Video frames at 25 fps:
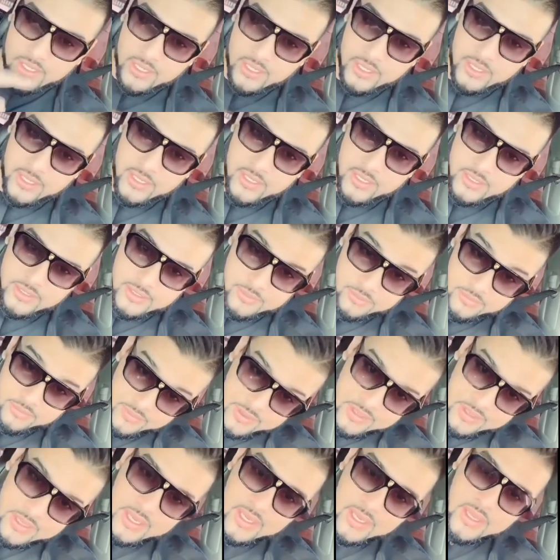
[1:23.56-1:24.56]
था जब
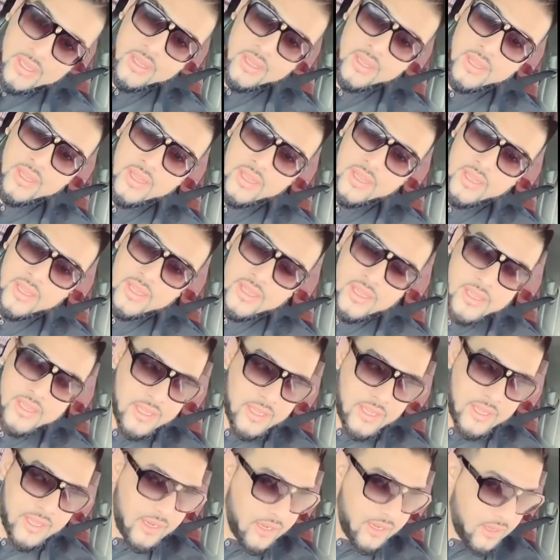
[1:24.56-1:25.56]
इवेंट था कि
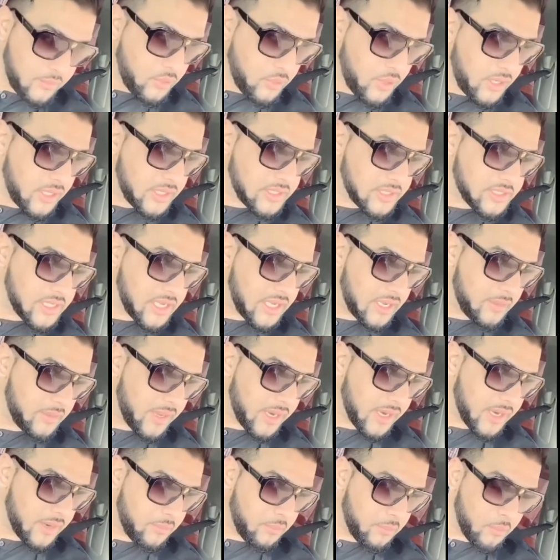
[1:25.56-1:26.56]
अलहमदुल्ला से
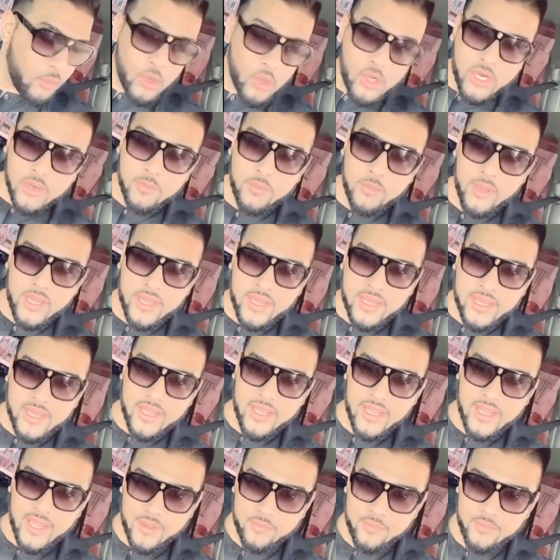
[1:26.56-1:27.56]
हमारा मोटर बाइक
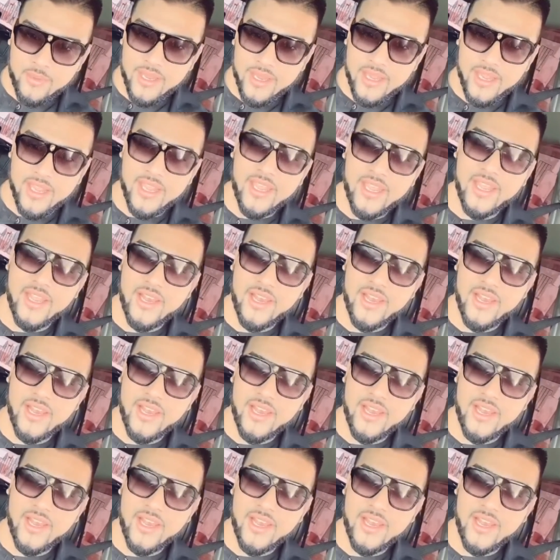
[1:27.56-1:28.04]
हमने